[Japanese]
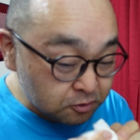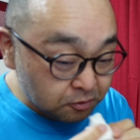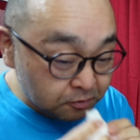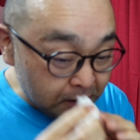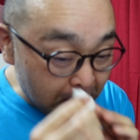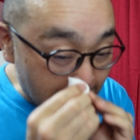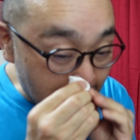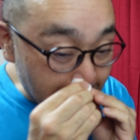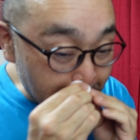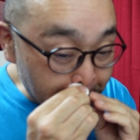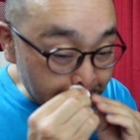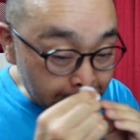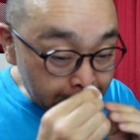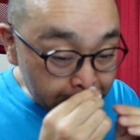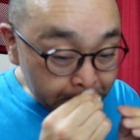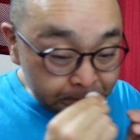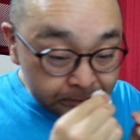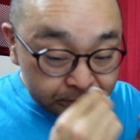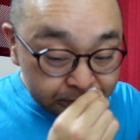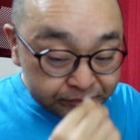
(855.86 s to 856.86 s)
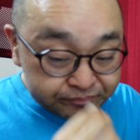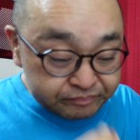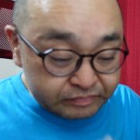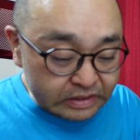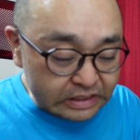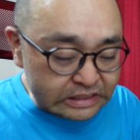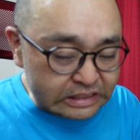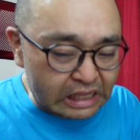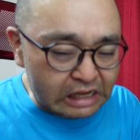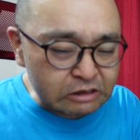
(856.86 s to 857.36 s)
るとね
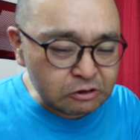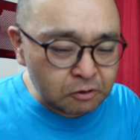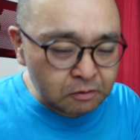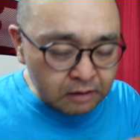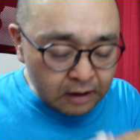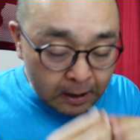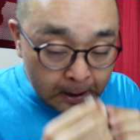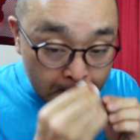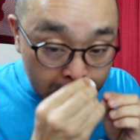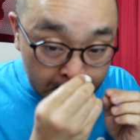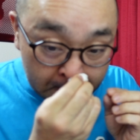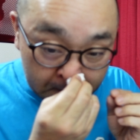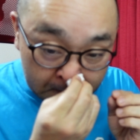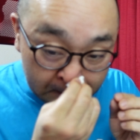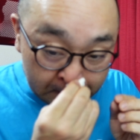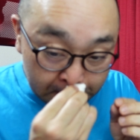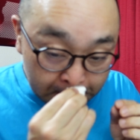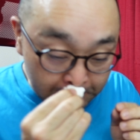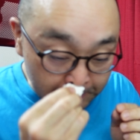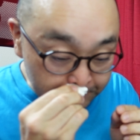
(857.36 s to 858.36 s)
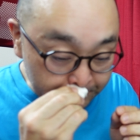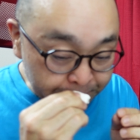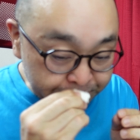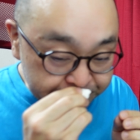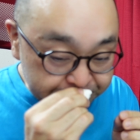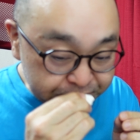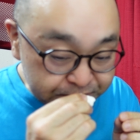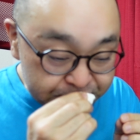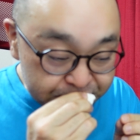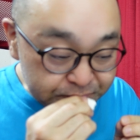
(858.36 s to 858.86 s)
体温が
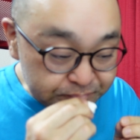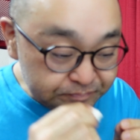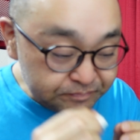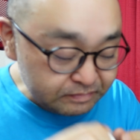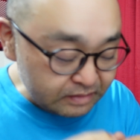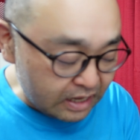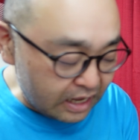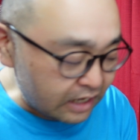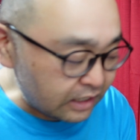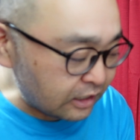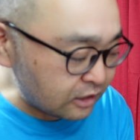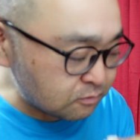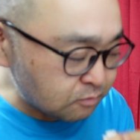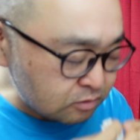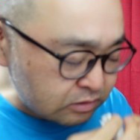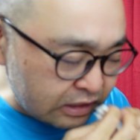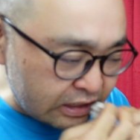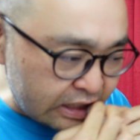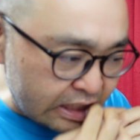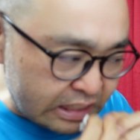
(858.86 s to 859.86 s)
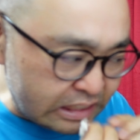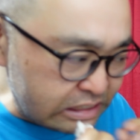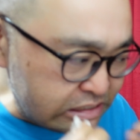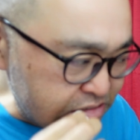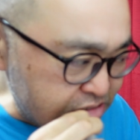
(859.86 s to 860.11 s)
上がるもんだから、